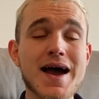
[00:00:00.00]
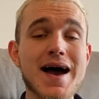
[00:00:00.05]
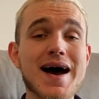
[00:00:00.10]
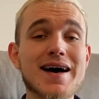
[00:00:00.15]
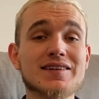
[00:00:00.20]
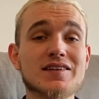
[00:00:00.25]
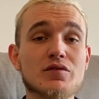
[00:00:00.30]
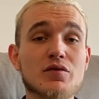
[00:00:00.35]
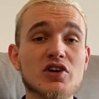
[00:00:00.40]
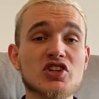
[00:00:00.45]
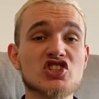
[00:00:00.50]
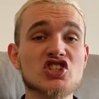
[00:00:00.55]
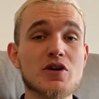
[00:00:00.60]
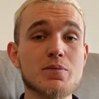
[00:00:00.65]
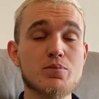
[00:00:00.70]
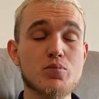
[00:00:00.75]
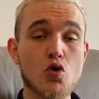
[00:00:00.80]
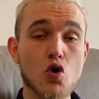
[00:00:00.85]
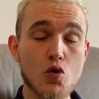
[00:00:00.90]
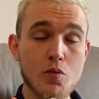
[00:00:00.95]
À savoir déjà,
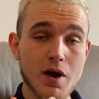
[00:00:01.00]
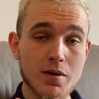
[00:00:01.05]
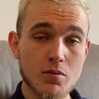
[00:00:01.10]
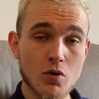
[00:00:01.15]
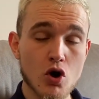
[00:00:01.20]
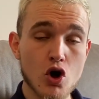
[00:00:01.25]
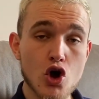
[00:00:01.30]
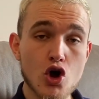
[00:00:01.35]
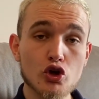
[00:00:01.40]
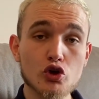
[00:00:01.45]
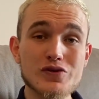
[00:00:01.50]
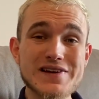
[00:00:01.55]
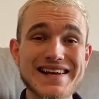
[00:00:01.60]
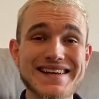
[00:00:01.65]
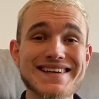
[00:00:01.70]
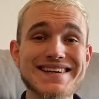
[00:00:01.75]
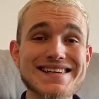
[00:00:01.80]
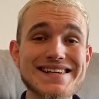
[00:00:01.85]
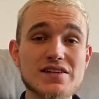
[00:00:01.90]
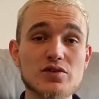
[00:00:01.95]
premièrement, que la
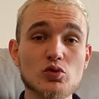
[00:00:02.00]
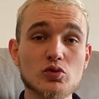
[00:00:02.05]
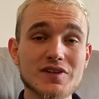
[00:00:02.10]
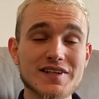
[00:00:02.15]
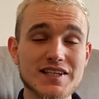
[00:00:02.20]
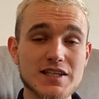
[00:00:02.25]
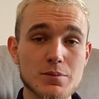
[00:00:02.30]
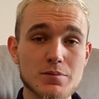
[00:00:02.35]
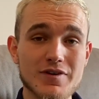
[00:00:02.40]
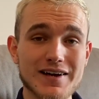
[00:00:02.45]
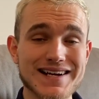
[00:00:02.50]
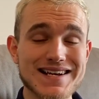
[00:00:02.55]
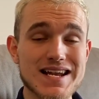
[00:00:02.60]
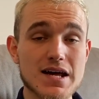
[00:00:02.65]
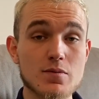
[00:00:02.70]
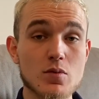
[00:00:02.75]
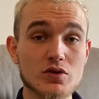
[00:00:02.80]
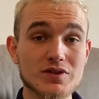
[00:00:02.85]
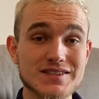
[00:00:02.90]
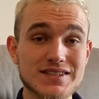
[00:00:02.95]
création d'équipe va
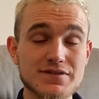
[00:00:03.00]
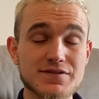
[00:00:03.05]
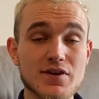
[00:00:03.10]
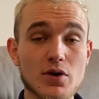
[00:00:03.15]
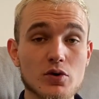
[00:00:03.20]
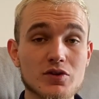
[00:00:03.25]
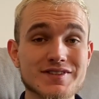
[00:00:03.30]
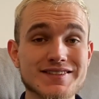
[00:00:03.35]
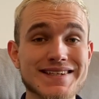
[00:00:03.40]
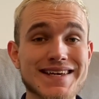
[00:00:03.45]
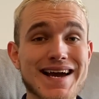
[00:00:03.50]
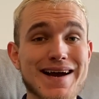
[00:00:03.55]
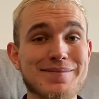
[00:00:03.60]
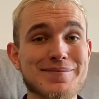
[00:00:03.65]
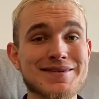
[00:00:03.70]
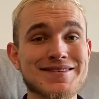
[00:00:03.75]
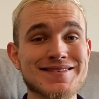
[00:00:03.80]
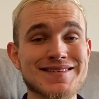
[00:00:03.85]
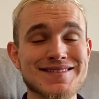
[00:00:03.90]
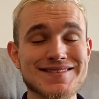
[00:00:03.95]
clairement différencier un
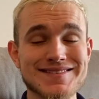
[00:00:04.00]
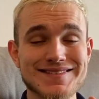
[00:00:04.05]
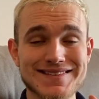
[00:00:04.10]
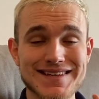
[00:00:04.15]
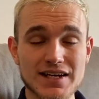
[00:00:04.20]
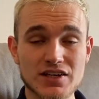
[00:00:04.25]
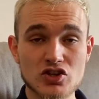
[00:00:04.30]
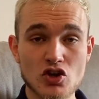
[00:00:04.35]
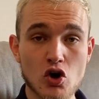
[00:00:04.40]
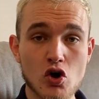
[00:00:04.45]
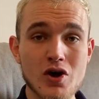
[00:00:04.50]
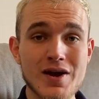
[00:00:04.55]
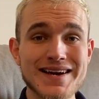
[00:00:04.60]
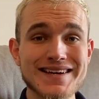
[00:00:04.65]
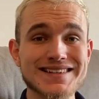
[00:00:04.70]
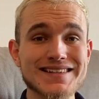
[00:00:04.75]
business stagnant